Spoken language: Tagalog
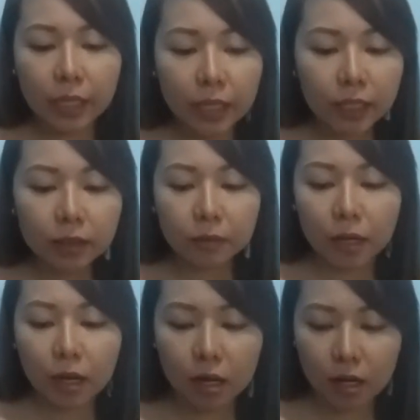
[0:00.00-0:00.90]
And,
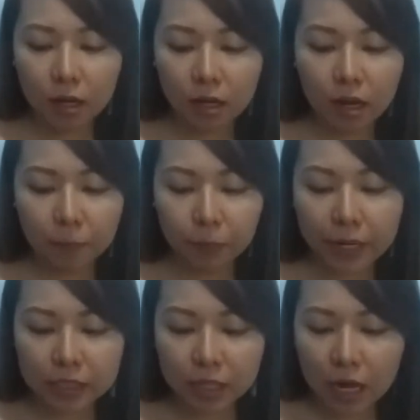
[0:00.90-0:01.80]
uh, ang
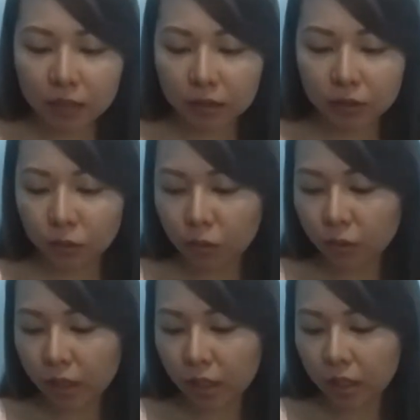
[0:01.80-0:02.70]
price lang nito
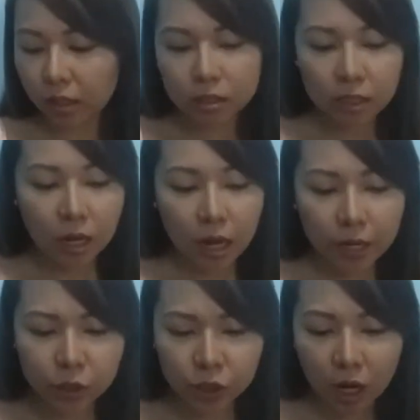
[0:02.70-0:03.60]
is,
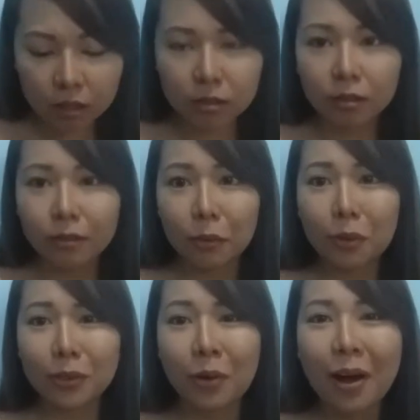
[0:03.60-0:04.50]
ay, shucks!
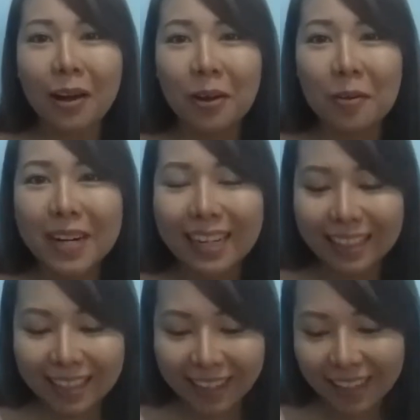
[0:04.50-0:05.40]
Nagulat ako, kala ko
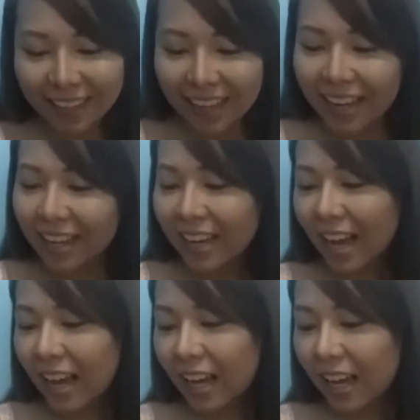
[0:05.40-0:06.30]
malalaglag.
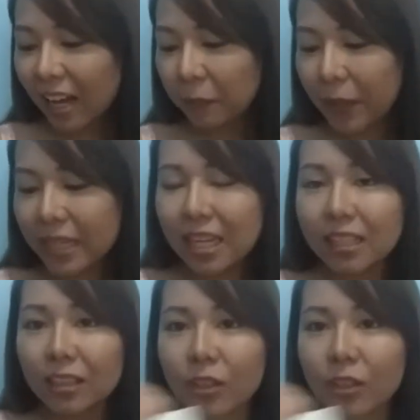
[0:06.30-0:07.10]
Ang price lang